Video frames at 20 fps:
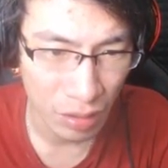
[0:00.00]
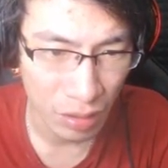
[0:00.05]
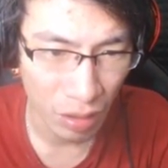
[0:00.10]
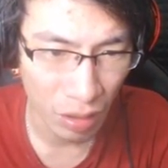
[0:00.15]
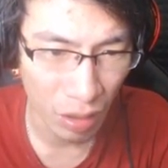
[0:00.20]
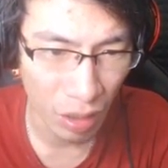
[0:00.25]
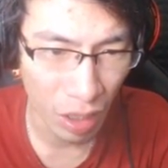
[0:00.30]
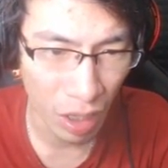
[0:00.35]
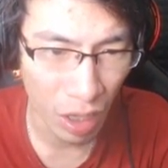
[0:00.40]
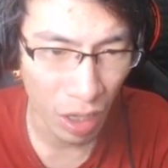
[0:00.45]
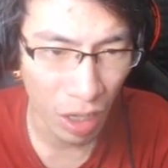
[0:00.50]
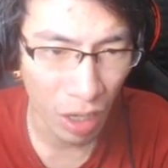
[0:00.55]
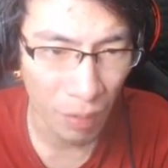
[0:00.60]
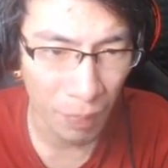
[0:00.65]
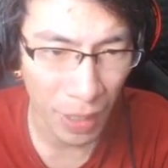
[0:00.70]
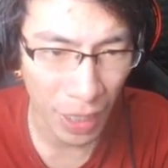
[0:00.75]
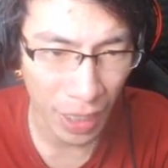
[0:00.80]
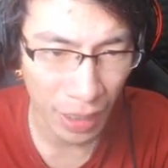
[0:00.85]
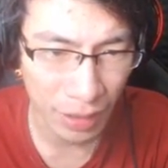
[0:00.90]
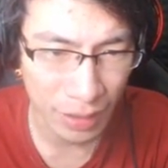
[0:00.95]

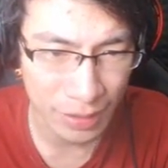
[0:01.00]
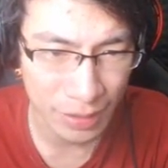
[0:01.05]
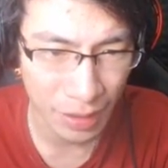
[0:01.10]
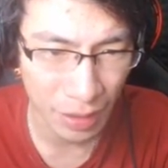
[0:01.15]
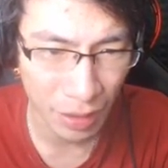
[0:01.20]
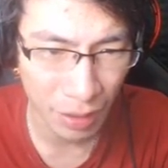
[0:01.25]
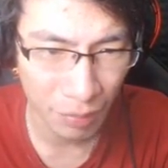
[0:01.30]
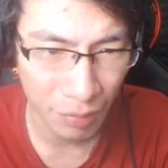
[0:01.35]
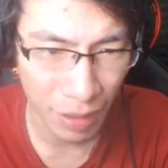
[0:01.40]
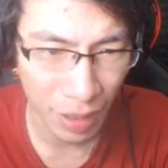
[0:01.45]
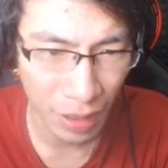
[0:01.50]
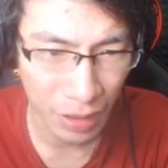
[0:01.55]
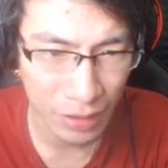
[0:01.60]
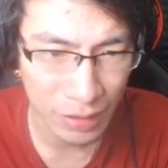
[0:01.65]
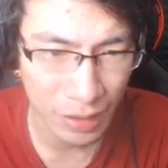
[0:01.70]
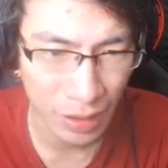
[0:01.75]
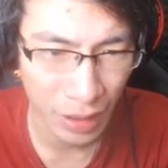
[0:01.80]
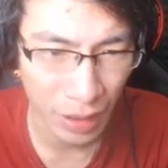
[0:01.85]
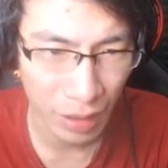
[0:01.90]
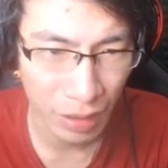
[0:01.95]
Oh, bakar di sini, bakar di
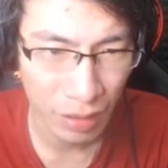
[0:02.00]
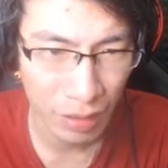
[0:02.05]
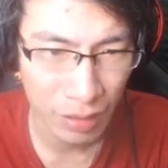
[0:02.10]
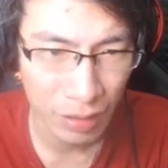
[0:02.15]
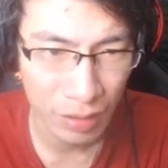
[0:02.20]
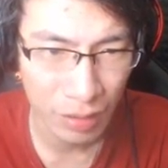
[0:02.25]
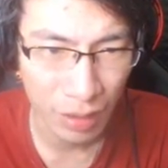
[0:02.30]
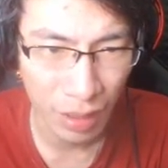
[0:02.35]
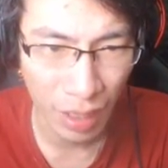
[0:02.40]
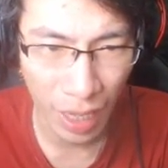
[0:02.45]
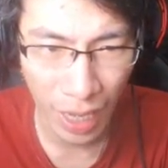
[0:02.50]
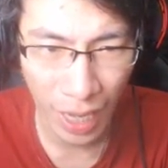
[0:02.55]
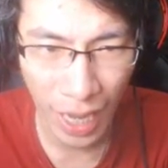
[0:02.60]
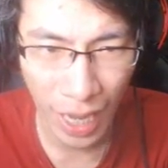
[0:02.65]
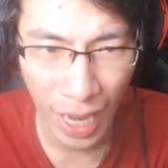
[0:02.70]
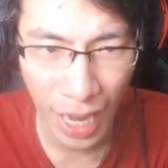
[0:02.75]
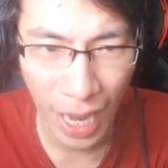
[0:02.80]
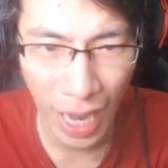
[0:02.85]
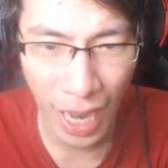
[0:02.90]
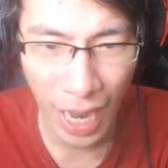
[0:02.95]
sini.
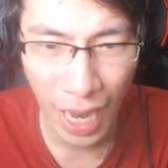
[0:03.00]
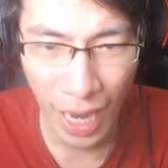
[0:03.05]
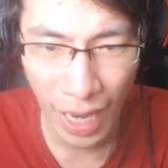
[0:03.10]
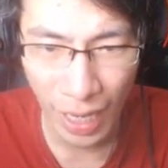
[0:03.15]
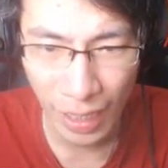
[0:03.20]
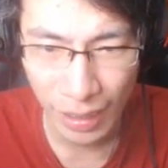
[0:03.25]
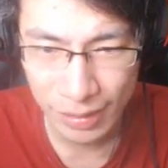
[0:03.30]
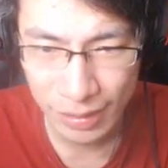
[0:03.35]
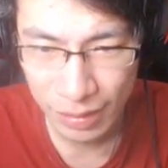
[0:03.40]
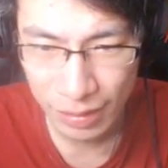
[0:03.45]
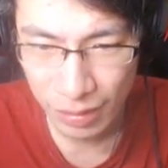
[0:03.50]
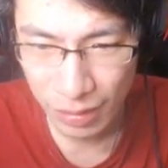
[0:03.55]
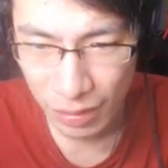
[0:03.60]
Nice.